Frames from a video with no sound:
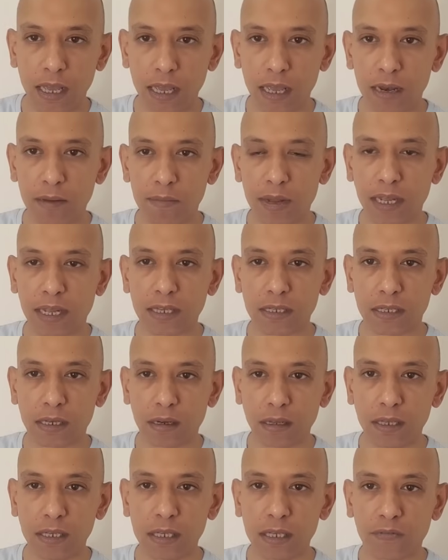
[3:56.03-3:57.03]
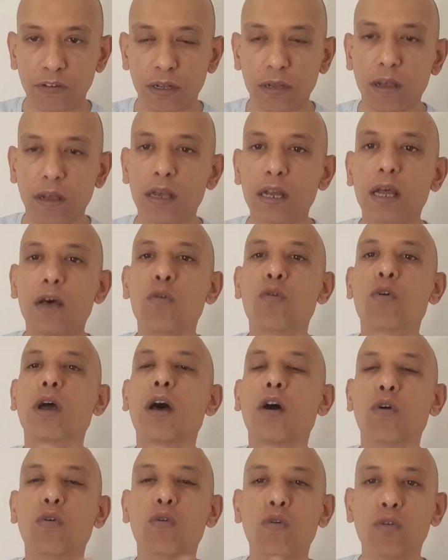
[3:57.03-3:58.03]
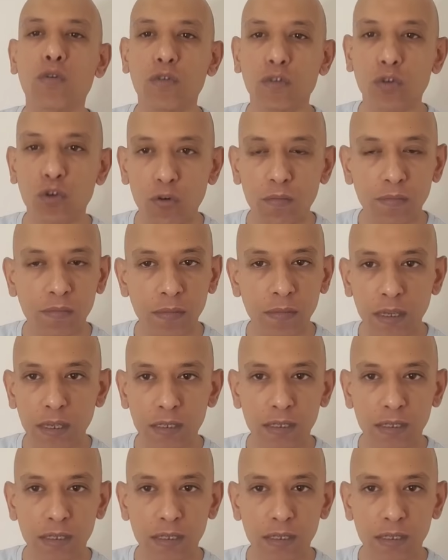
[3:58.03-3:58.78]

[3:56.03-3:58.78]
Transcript: المركز الرئيسي في القاهره وراحوا يوم